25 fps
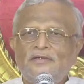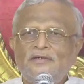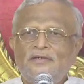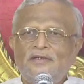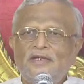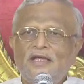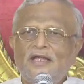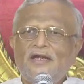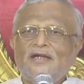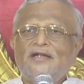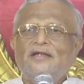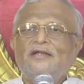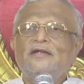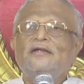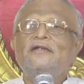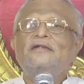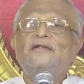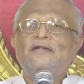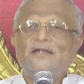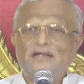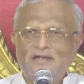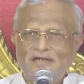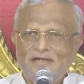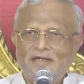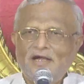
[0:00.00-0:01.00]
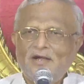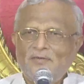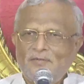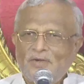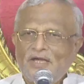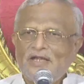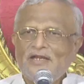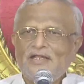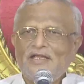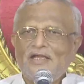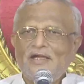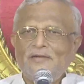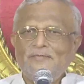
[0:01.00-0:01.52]
नर्क नर्क
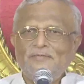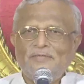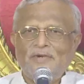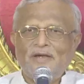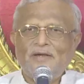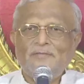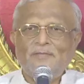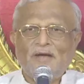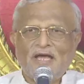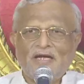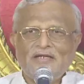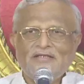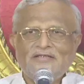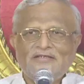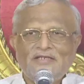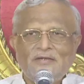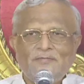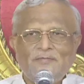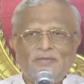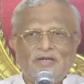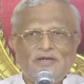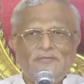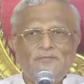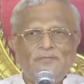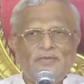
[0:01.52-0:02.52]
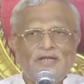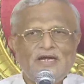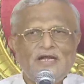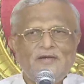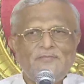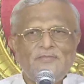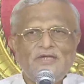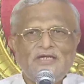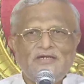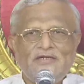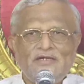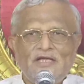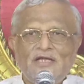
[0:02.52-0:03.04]
हमारे यहाँ भारतीय
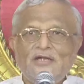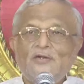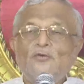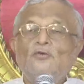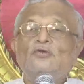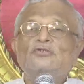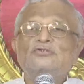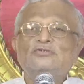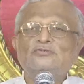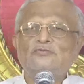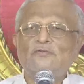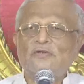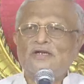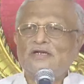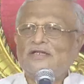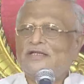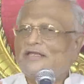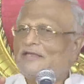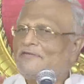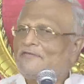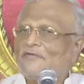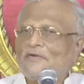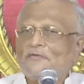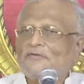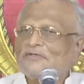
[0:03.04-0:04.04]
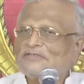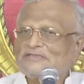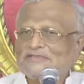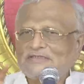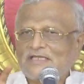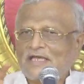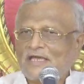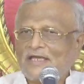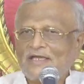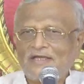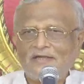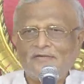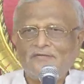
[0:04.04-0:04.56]
परंपरा में नर्क और स्वर्ग की
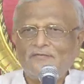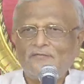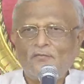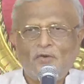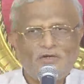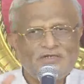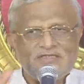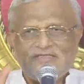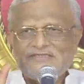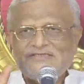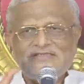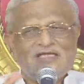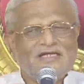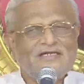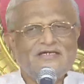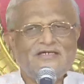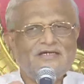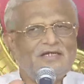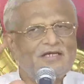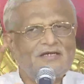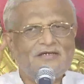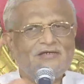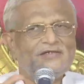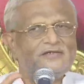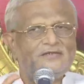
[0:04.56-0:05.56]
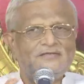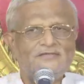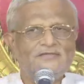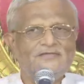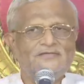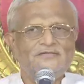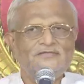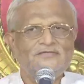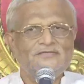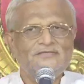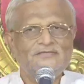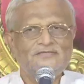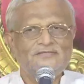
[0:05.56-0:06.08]
व्यवस्था है वॉट इज दैट नर्क
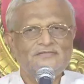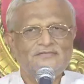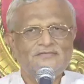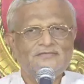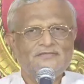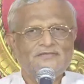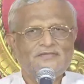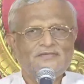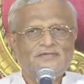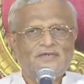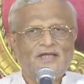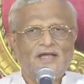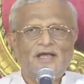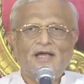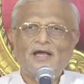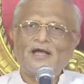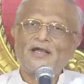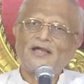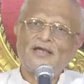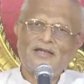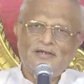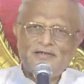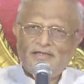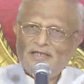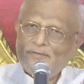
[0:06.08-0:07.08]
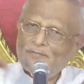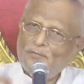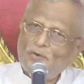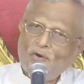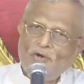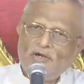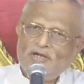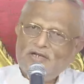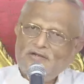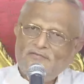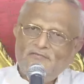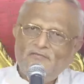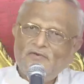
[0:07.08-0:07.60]
अगर ये
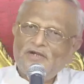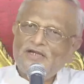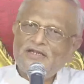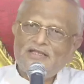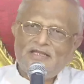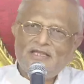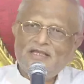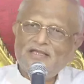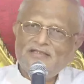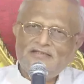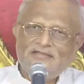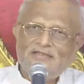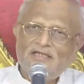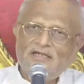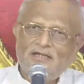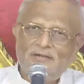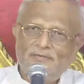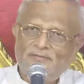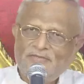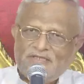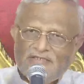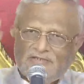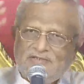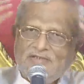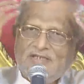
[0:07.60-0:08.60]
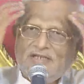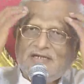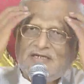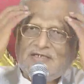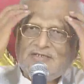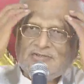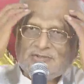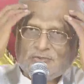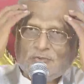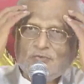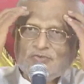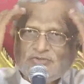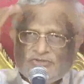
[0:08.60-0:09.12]
मॉडर्न वर्ल्ड के अंदर हमें
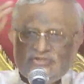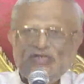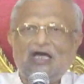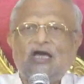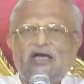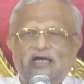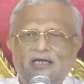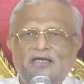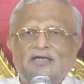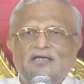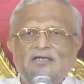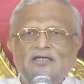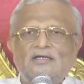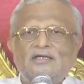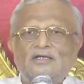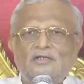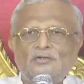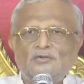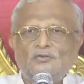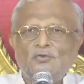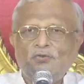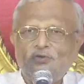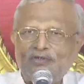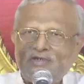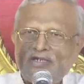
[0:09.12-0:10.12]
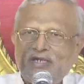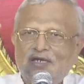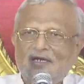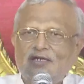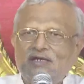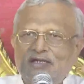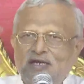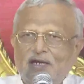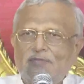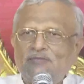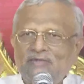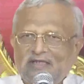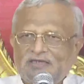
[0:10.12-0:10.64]
नर्क सोचना है तो
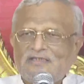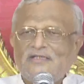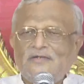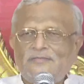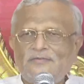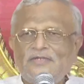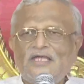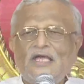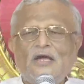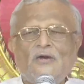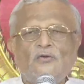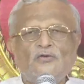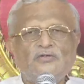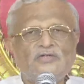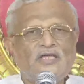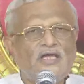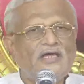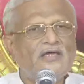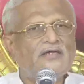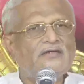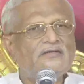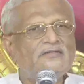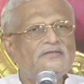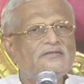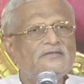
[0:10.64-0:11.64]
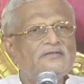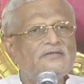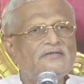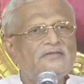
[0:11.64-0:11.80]
नर्क का मतलब क्या होता है